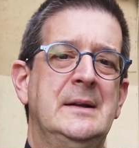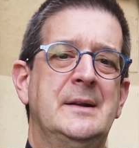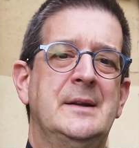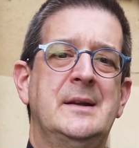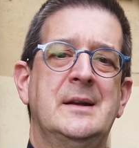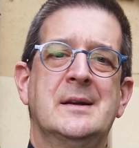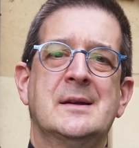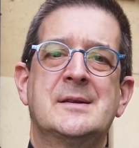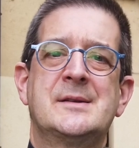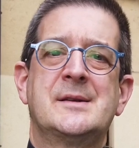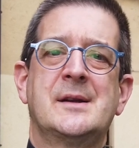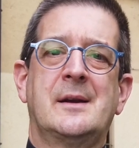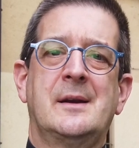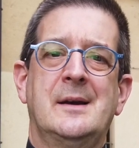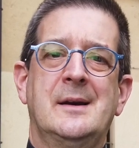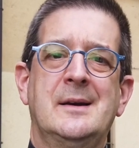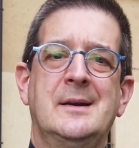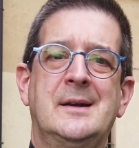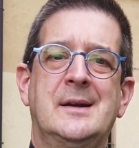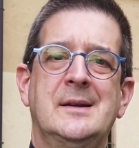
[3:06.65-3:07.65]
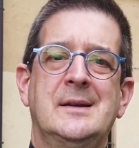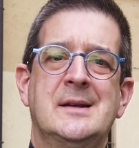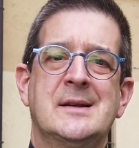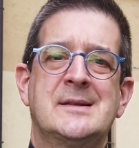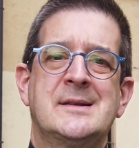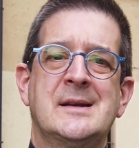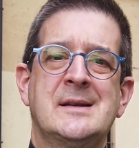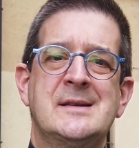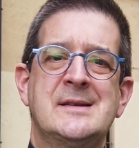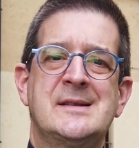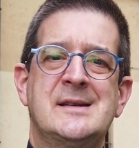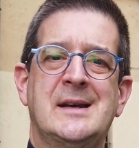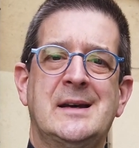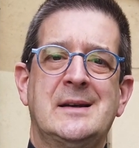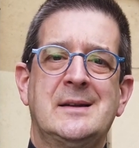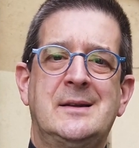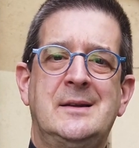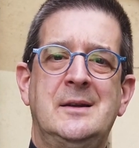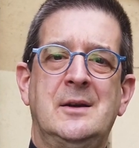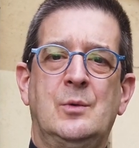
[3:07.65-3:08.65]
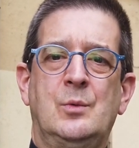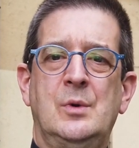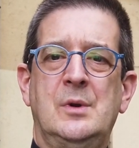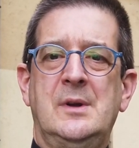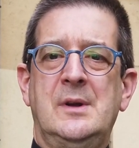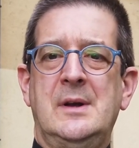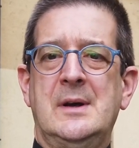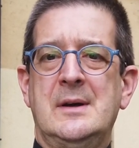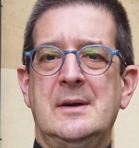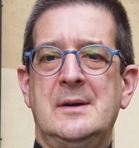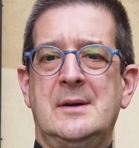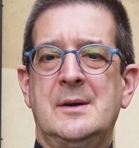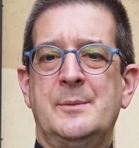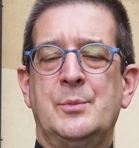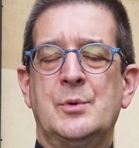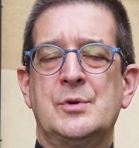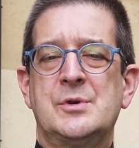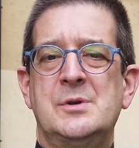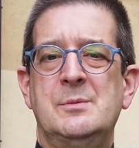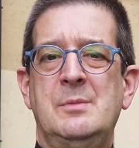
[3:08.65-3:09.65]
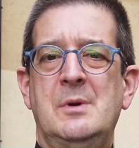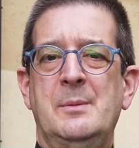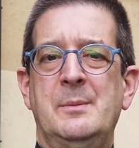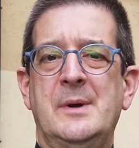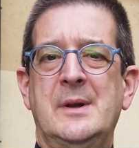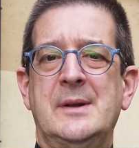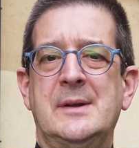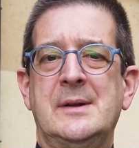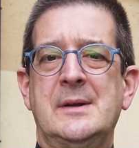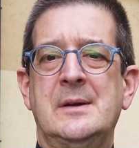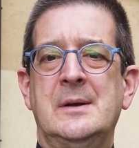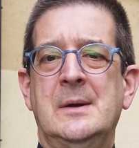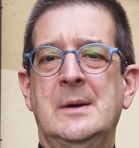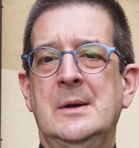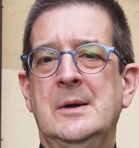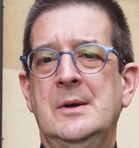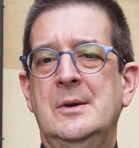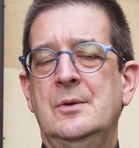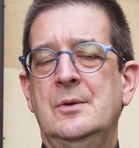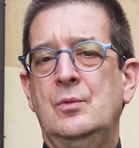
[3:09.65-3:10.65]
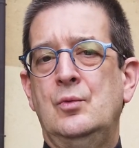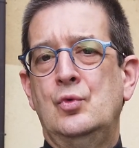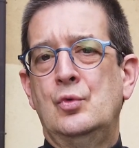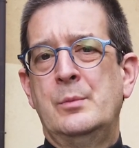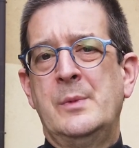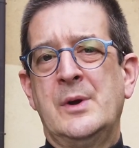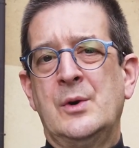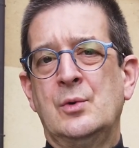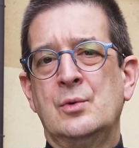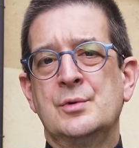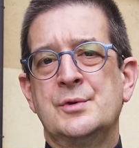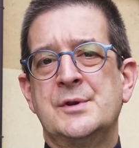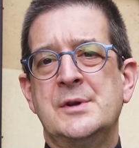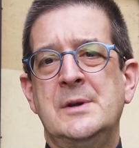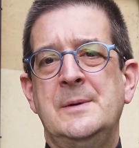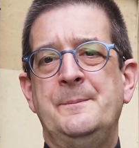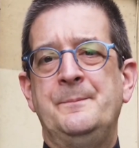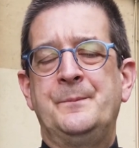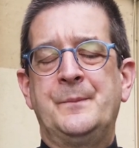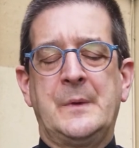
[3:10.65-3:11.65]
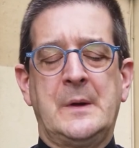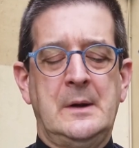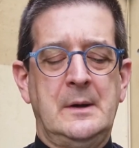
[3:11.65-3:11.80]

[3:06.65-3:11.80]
di essere anche distanziati e quindi anche possibilmente numerosi,